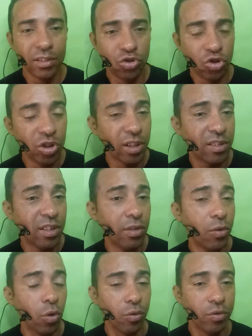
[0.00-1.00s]
tinha se
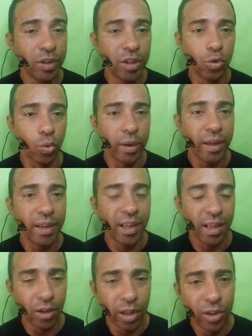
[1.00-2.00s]
envolvido
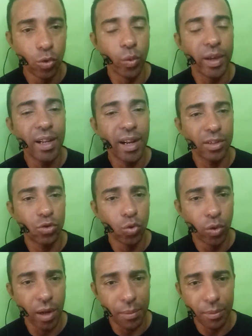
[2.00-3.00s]
em, em um
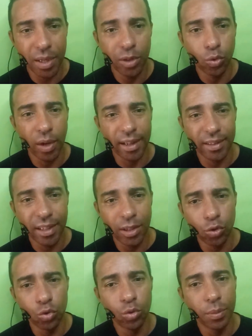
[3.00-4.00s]
relacionamento lá
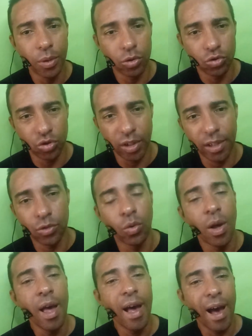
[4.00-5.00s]
dentro do projeto,
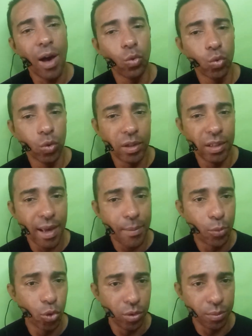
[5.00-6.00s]
algo que é
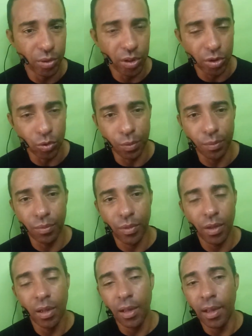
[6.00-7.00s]
proibido.
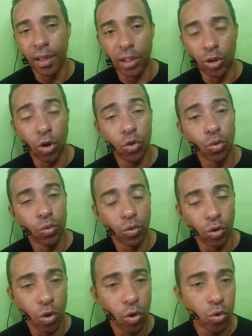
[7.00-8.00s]
E logo
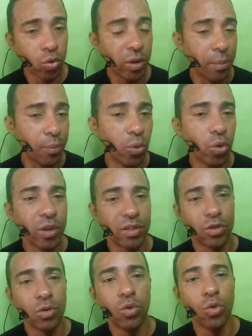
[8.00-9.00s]
logo
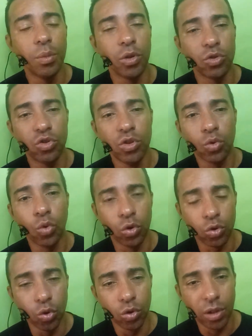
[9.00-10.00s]
depois o Botinho
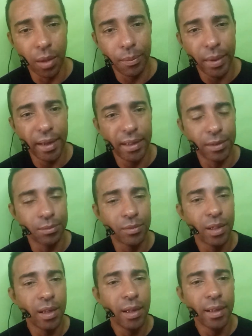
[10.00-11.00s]
contou também
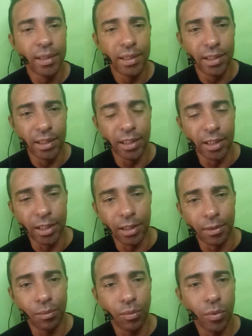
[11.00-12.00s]
que